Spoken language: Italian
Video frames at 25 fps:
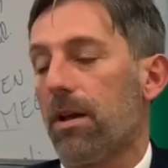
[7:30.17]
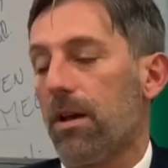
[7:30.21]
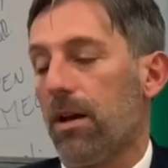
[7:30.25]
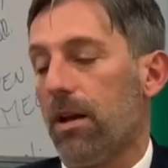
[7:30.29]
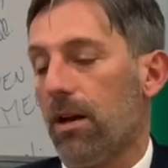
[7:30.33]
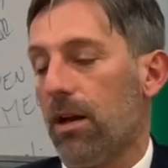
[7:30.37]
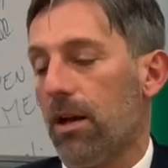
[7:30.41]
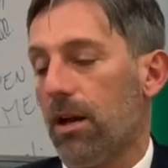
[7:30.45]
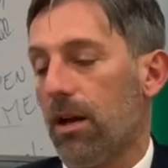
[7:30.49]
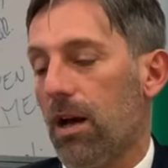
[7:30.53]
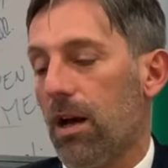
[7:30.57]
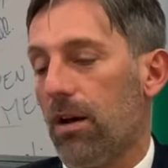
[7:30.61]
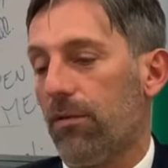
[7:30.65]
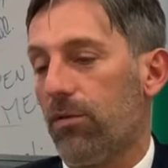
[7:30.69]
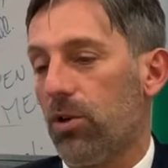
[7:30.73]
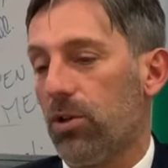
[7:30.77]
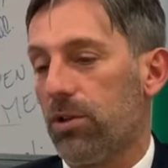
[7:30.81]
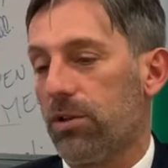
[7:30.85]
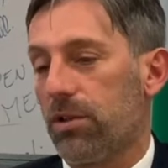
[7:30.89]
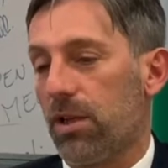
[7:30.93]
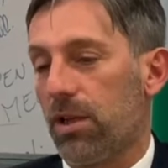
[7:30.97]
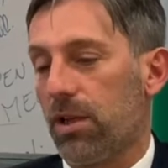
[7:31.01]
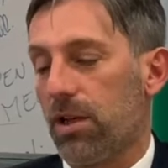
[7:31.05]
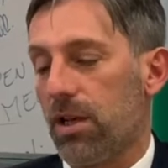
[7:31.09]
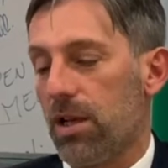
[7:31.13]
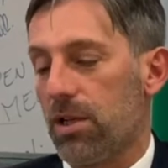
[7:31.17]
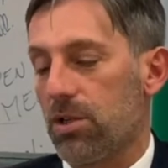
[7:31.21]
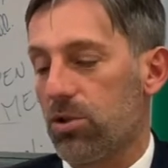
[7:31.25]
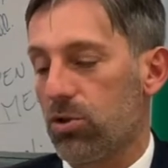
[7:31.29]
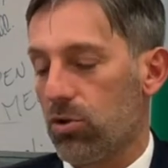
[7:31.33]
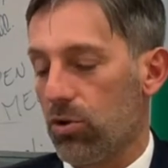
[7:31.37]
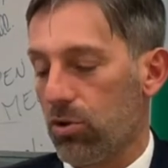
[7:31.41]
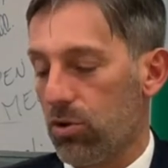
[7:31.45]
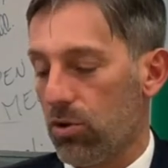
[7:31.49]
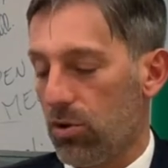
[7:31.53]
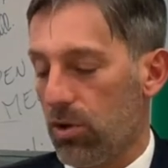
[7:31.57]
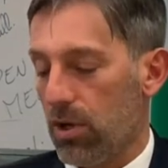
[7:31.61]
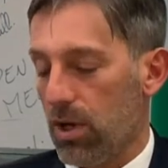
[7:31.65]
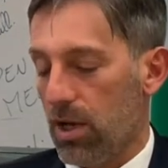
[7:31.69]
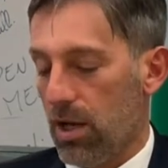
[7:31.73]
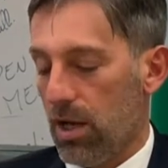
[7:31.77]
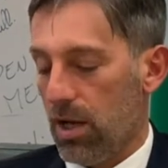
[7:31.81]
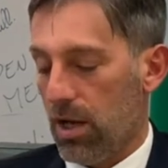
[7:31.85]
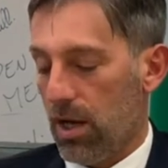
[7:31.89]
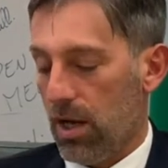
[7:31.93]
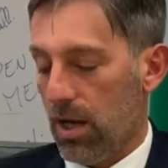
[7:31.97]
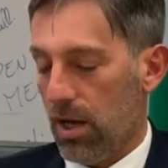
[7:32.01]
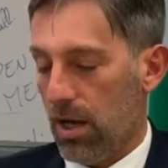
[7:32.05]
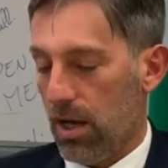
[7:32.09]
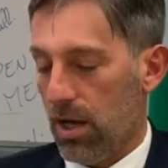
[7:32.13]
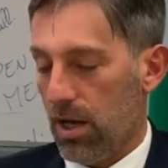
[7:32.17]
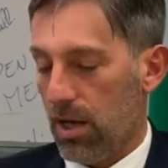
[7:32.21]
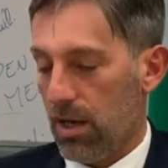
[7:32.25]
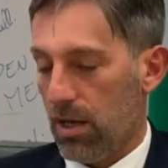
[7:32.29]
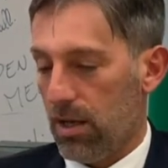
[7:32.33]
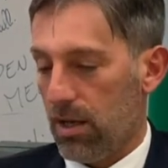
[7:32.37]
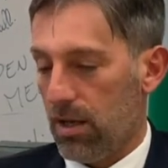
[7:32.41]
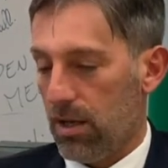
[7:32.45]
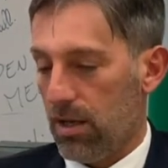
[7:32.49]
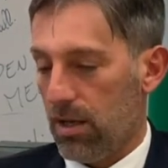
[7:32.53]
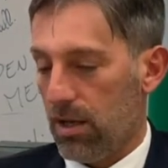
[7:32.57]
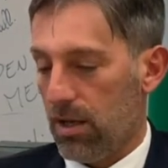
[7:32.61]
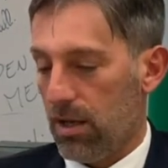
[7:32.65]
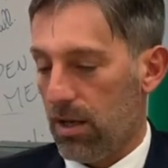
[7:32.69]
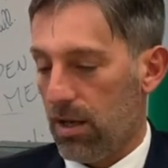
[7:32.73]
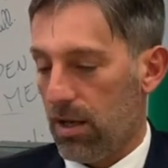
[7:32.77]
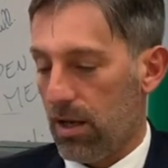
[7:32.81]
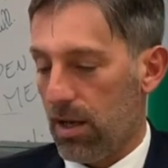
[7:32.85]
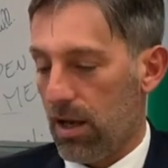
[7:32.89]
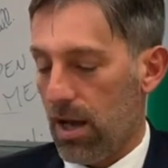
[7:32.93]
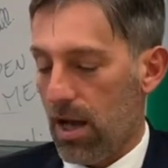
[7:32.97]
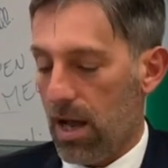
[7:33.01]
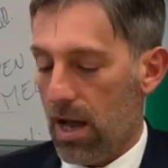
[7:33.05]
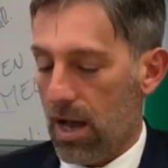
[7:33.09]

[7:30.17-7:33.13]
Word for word: eh, a volte riescono a, a, eh,